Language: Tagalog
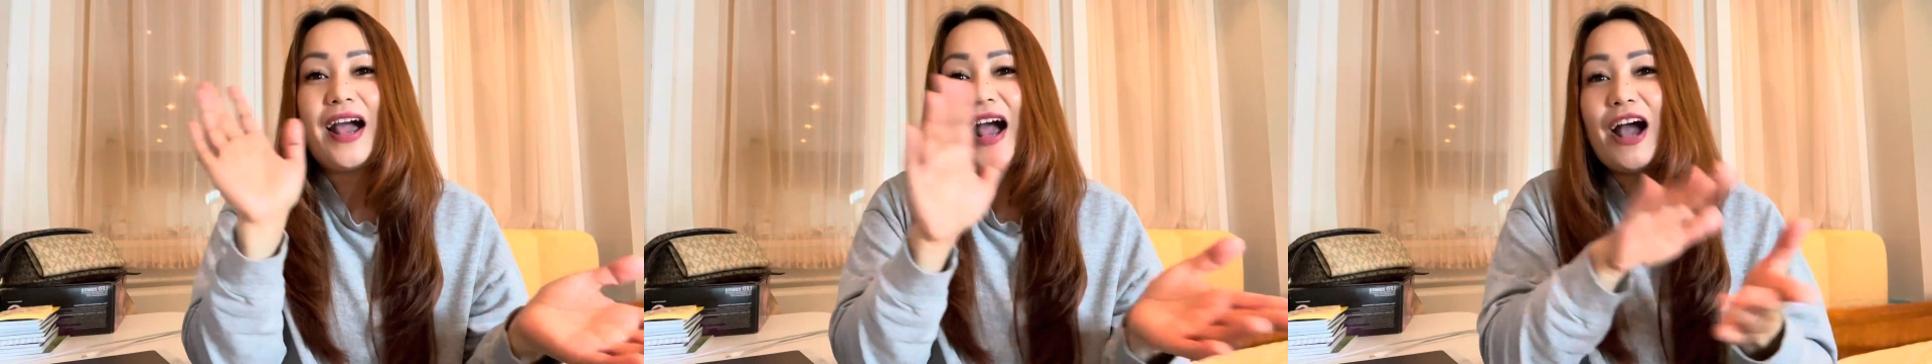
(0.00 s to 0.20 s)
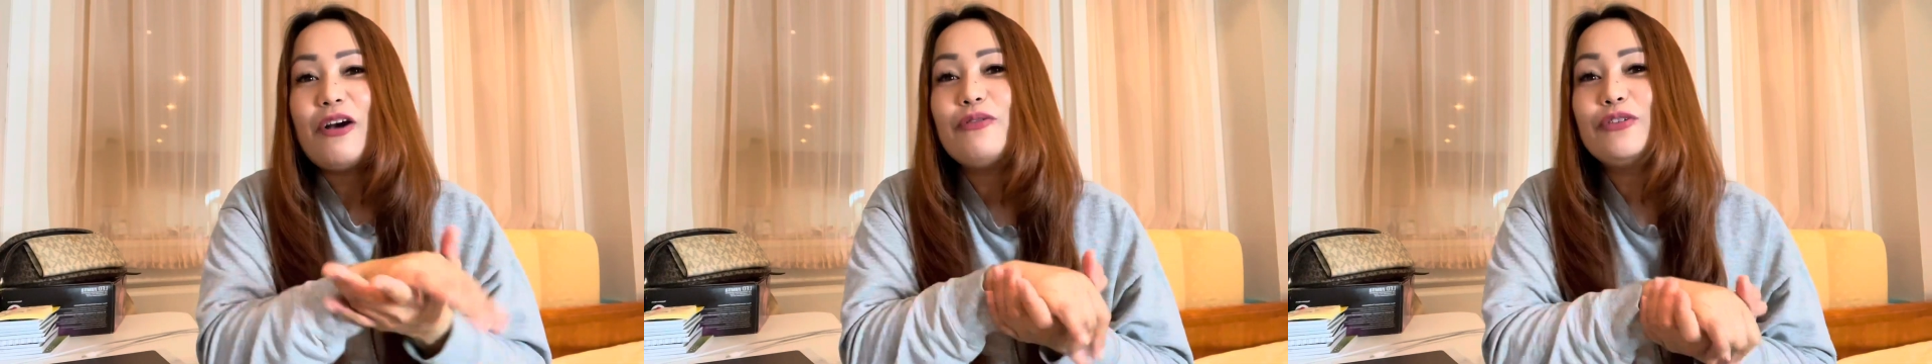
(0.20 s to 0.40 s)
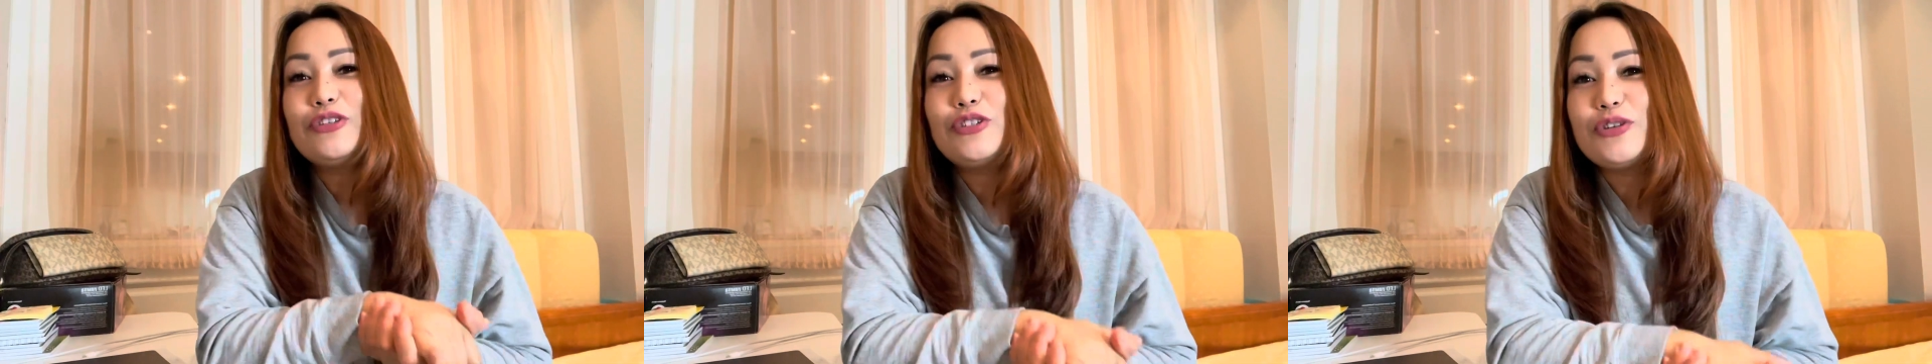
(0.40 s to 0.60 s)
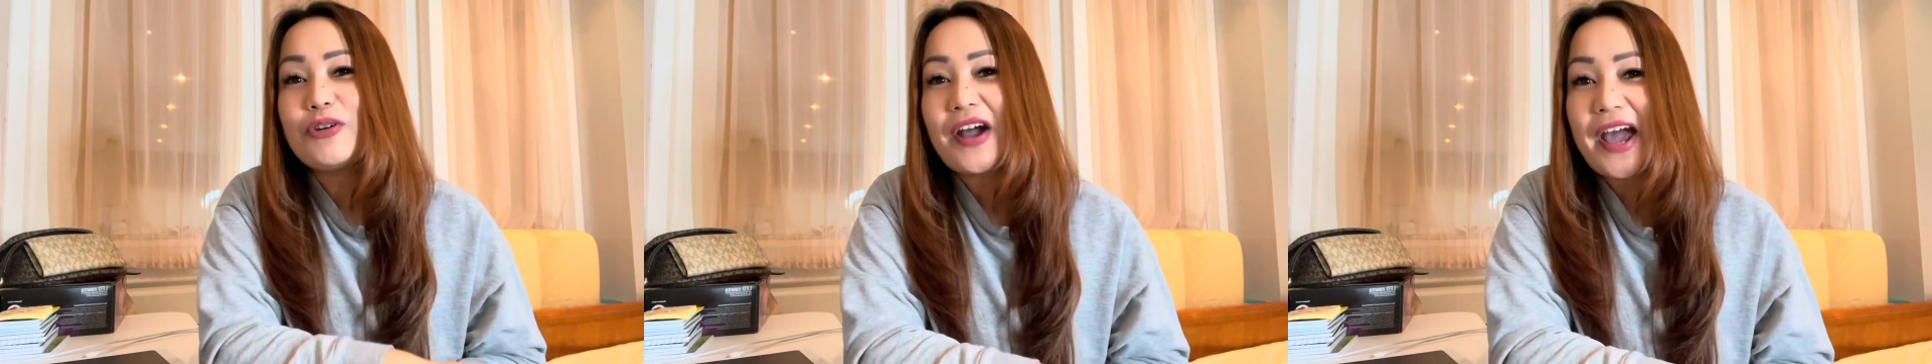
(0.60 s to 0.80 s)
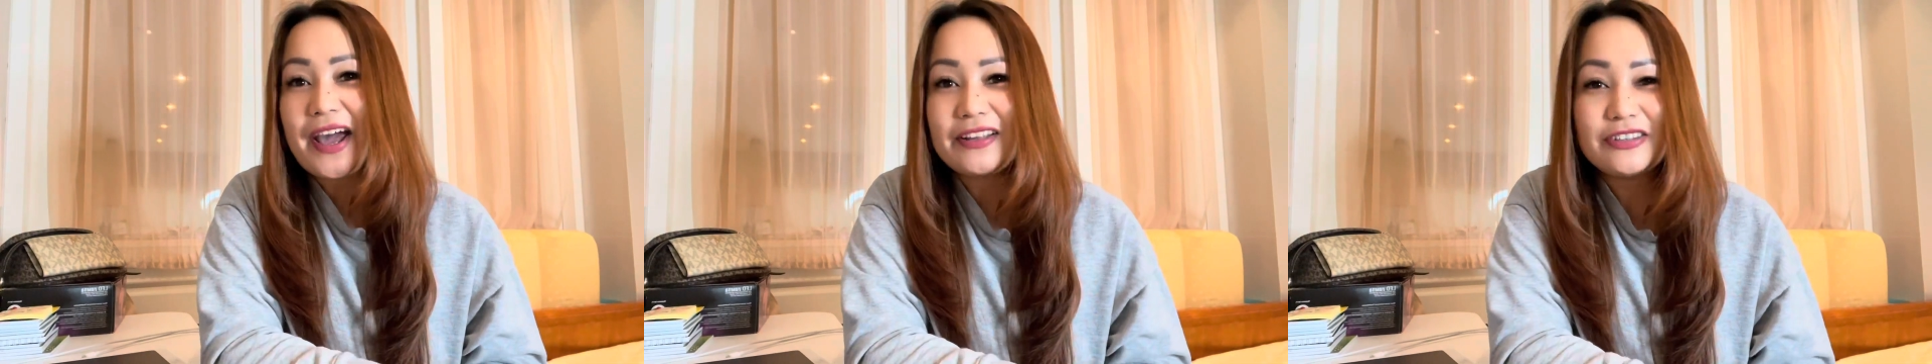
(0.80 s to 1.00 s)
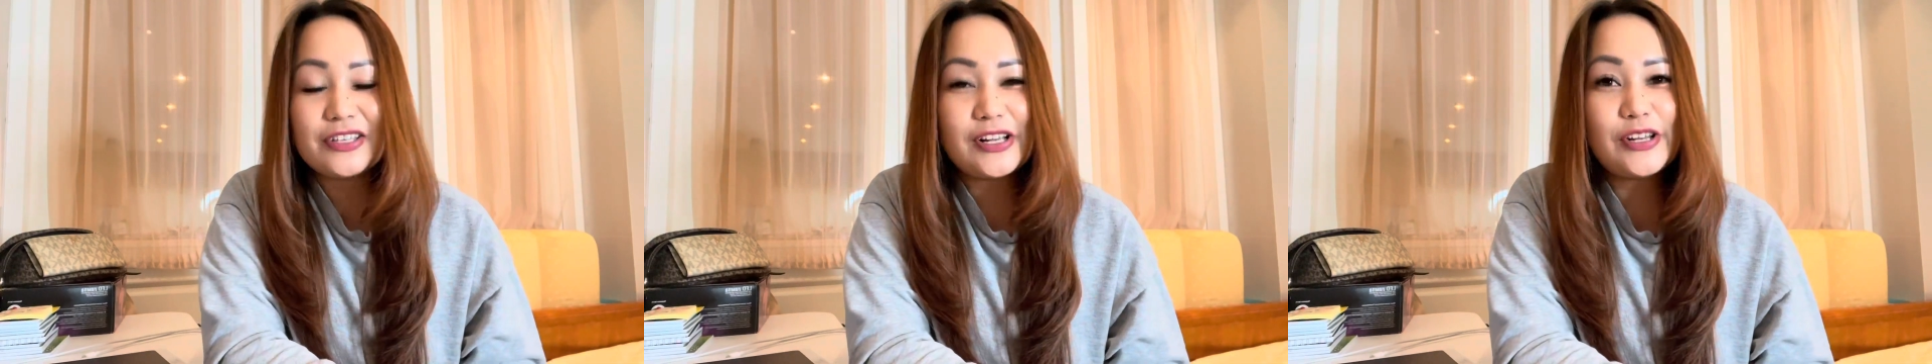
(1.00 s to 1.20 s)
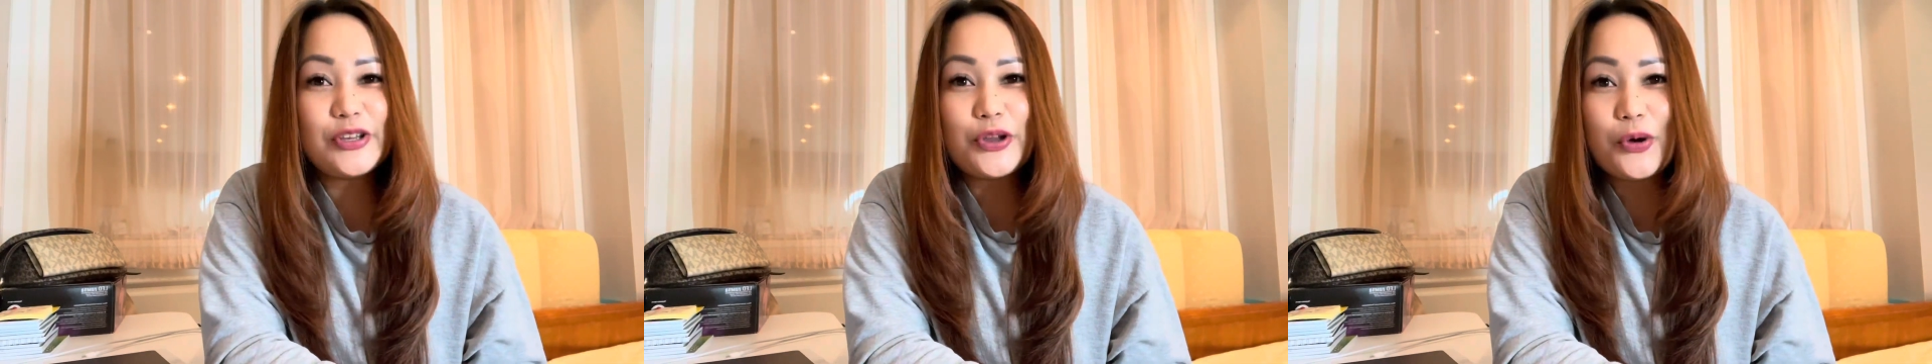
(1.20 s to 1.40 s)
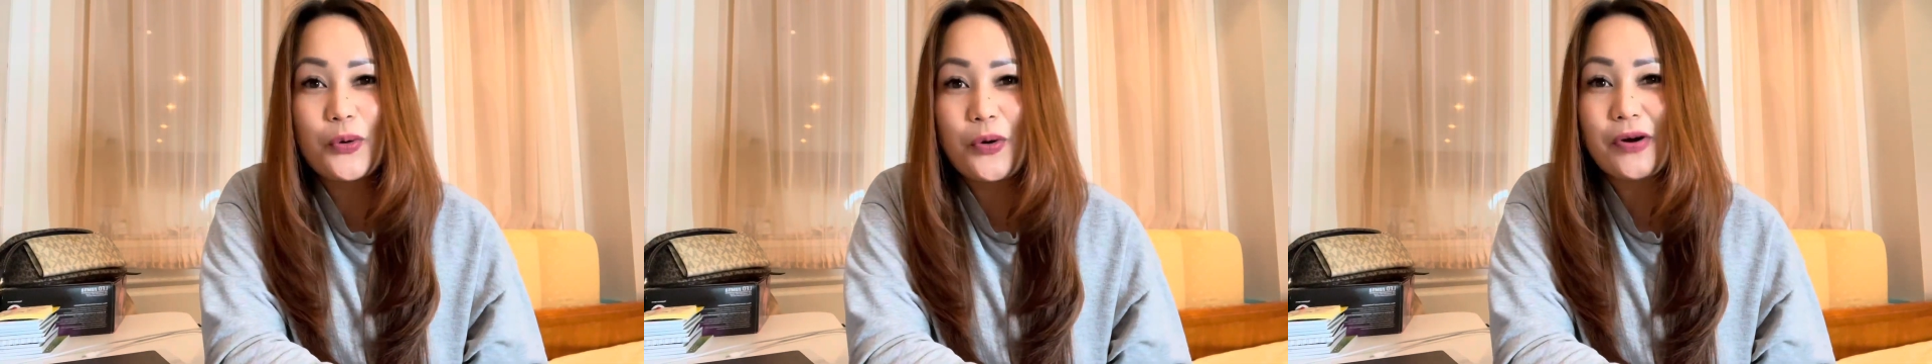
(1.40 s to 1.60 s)
How would you handle
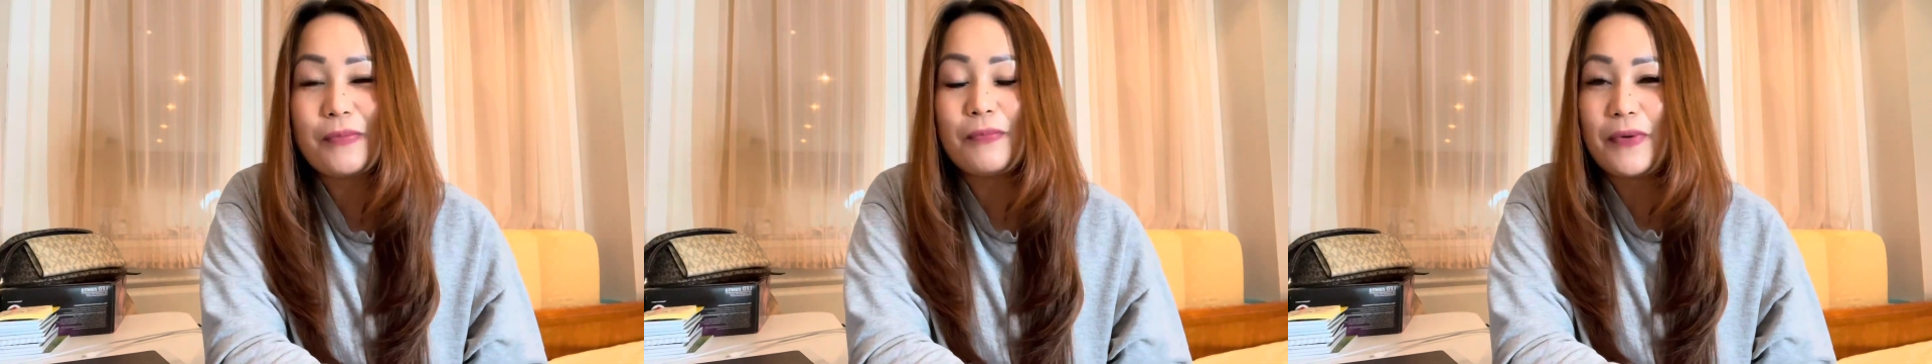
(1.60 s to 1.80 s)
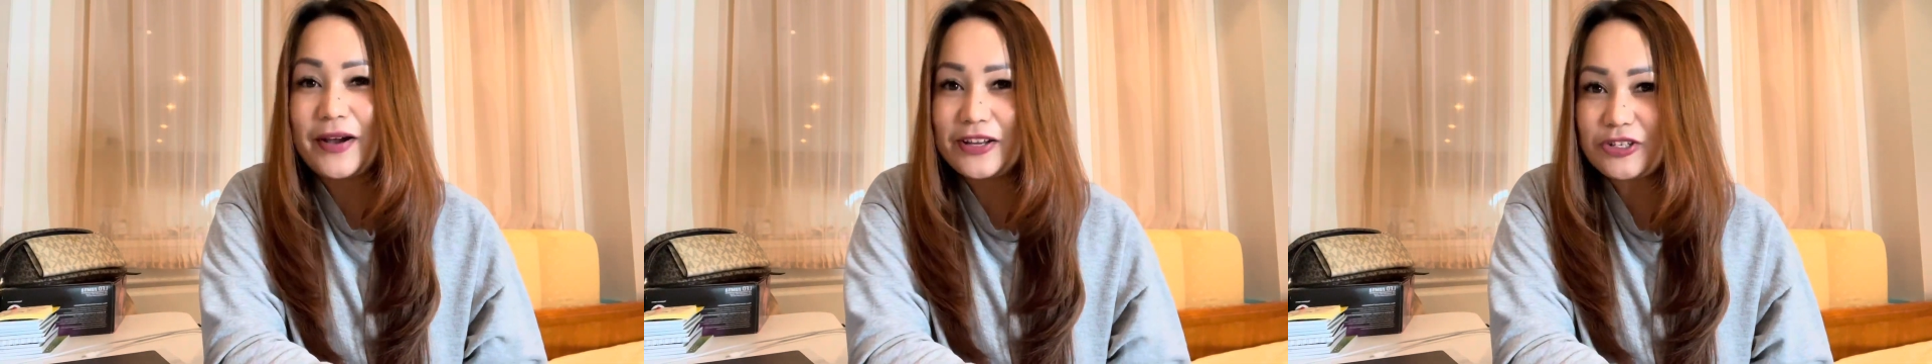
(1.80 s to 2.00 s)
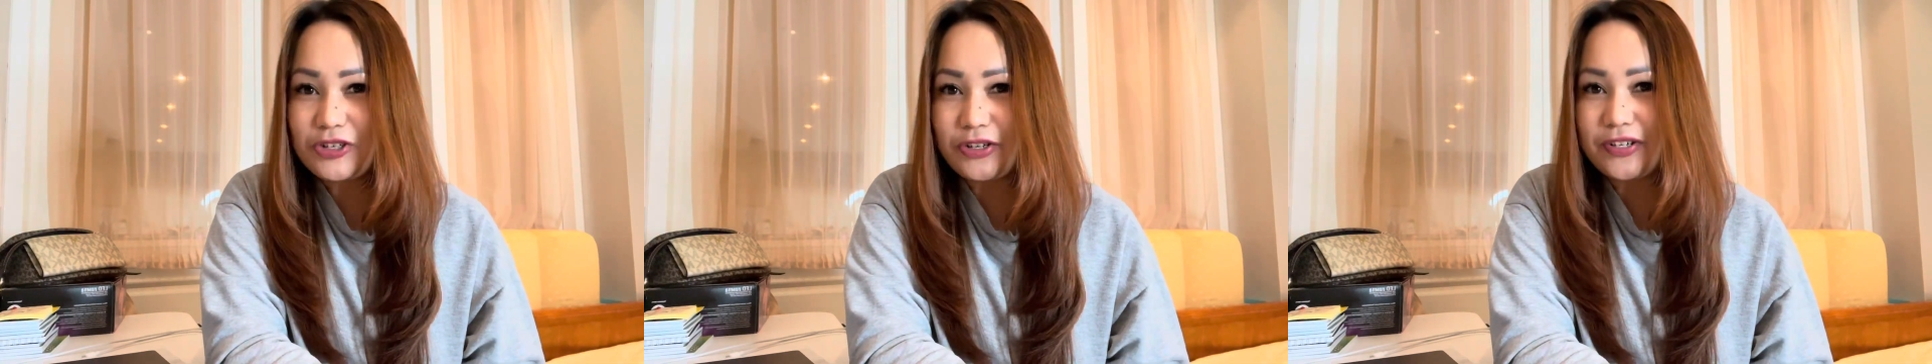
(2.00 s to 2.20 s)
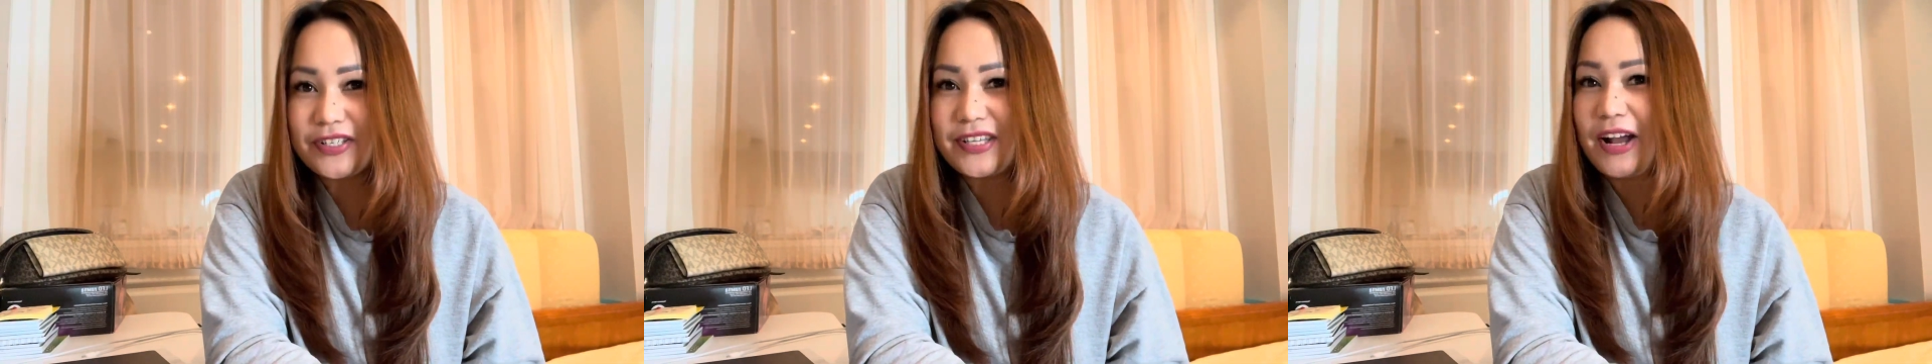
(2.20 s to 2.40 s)
your bashers?